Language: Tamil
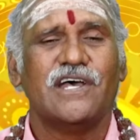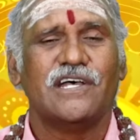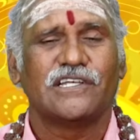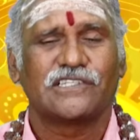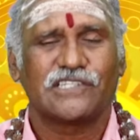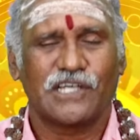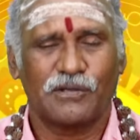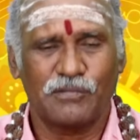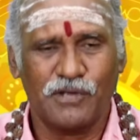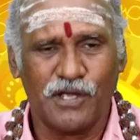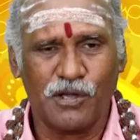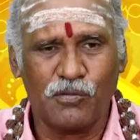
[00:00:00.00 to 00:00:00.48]

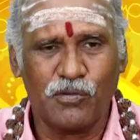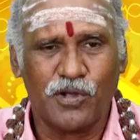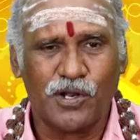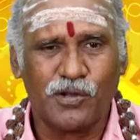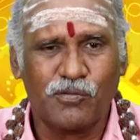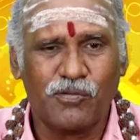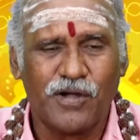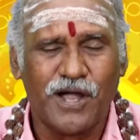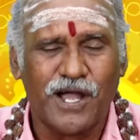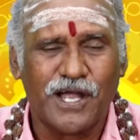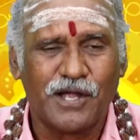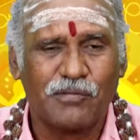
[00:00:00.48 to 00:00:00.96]

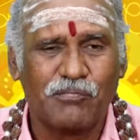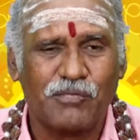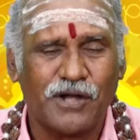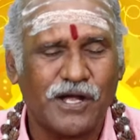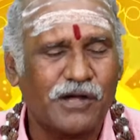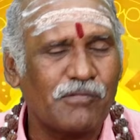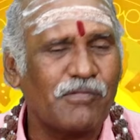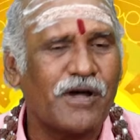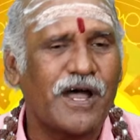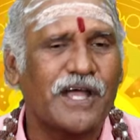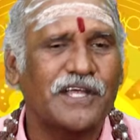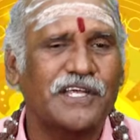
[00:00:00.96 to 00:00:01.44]
சமயபுரமாக
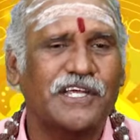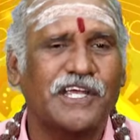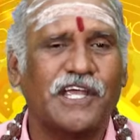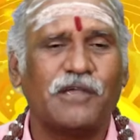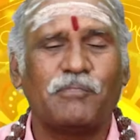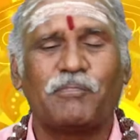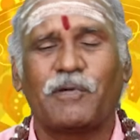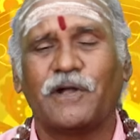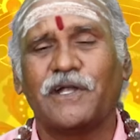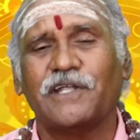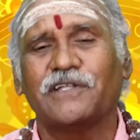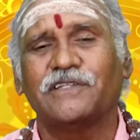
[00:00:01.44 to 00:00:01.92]
மகமாயியை
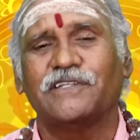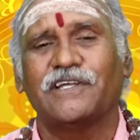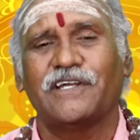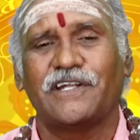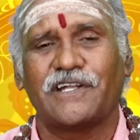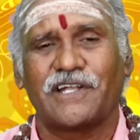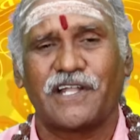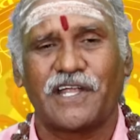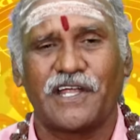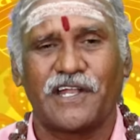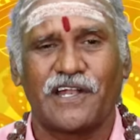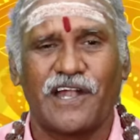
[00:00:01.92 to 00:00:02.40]
பணிந்து
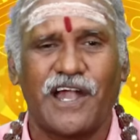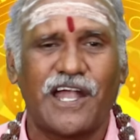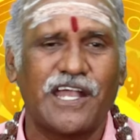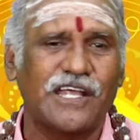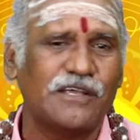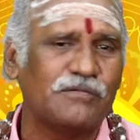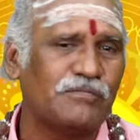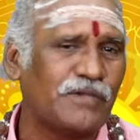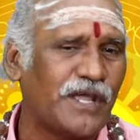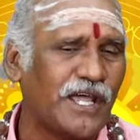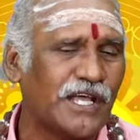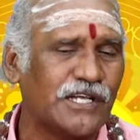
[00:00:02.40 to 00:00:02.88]
இன்றைய நாளை
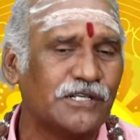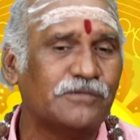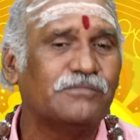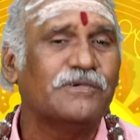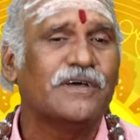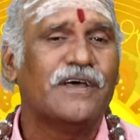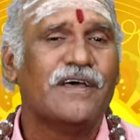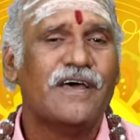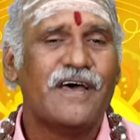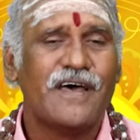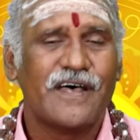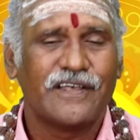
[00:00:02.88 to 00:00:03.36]
மேலும்
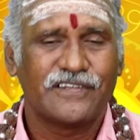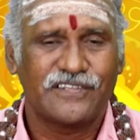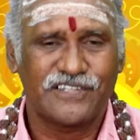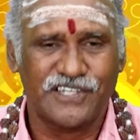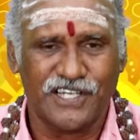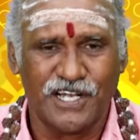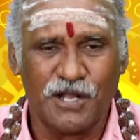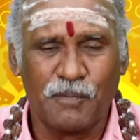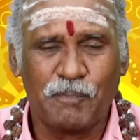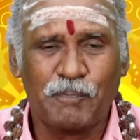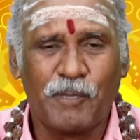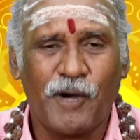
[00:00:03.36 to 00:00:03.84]

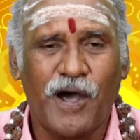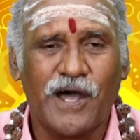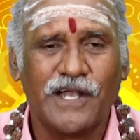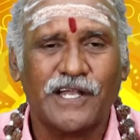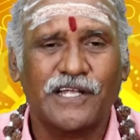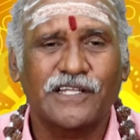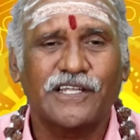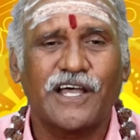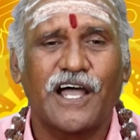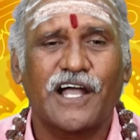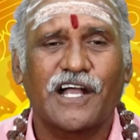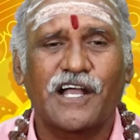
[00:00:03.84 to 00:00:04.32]

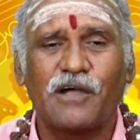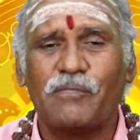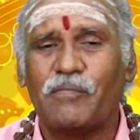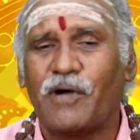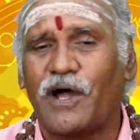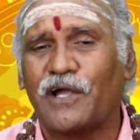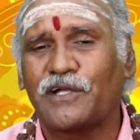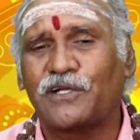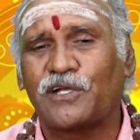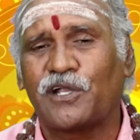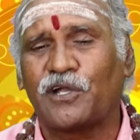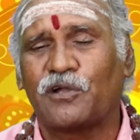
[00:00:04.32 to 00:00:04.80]
சிறப்பானதாக
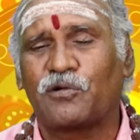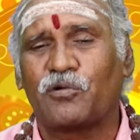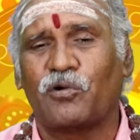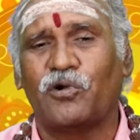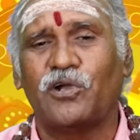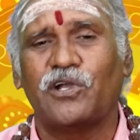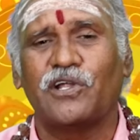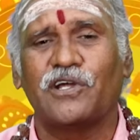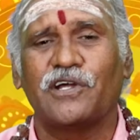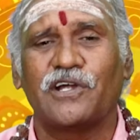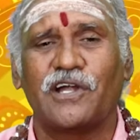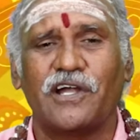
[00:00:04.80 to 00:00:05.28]

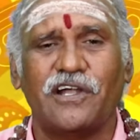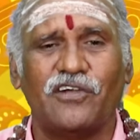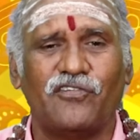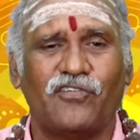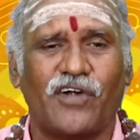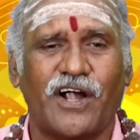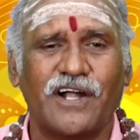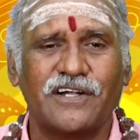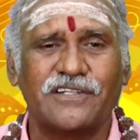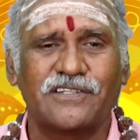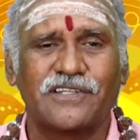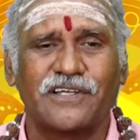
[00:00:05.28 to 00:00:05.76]
மாற்றிக்கொள்ளுங்கள்
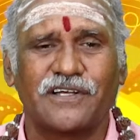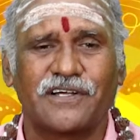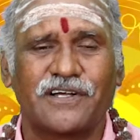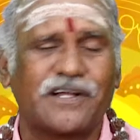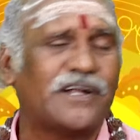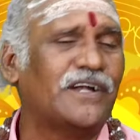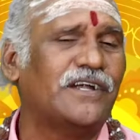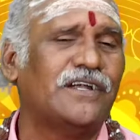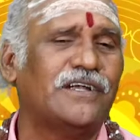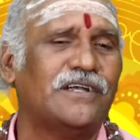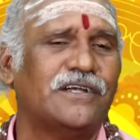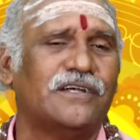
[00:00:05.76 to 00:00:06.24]

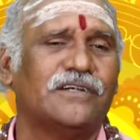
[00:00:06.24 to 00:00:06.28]
வாழ்த்துக்கள்